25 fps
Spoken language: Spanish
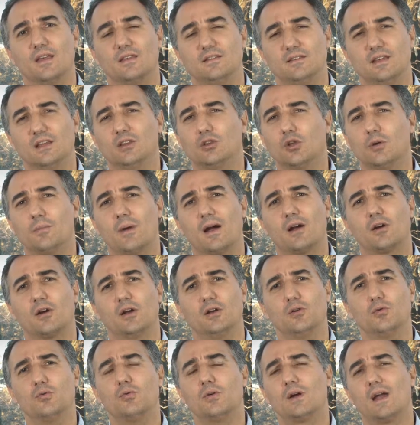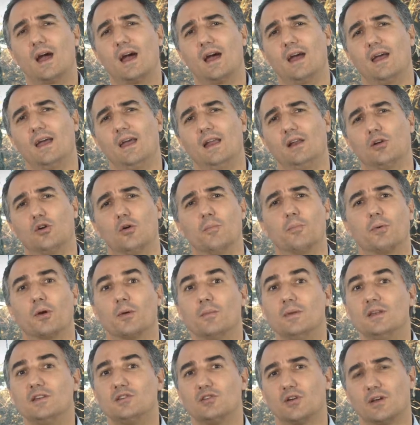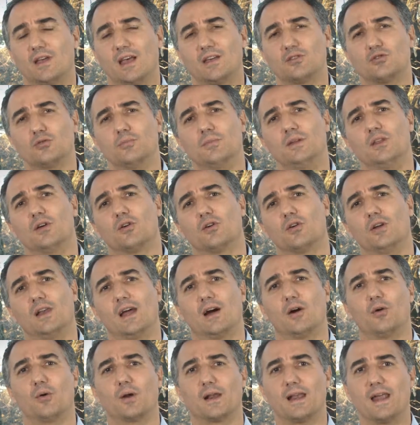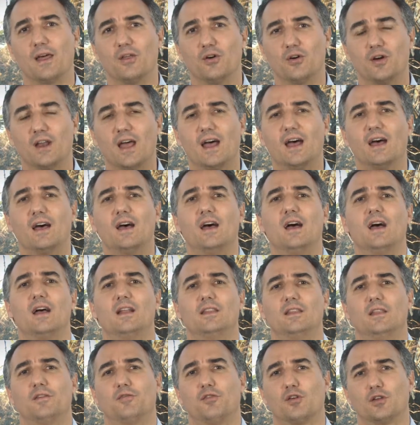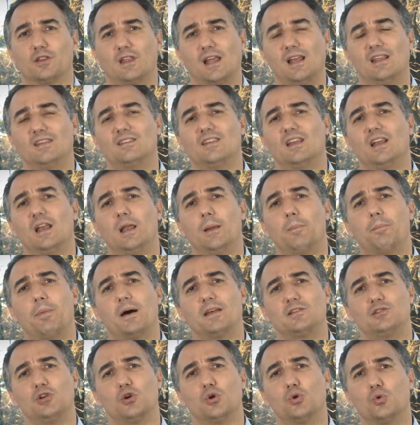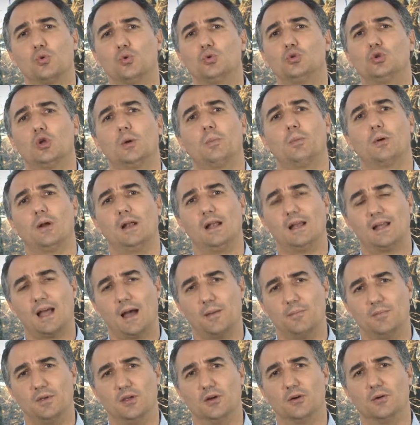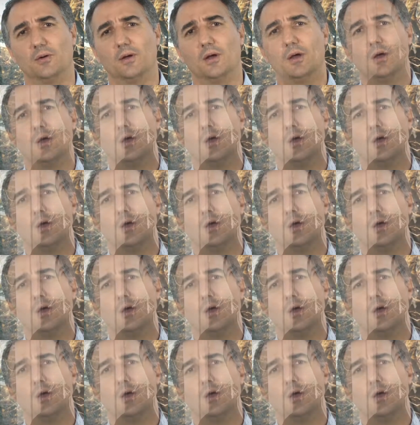Siento y más que nunca el compromiso que ha asumido con la gobernadora de fortalecer el espacio Juntos por el Cambio.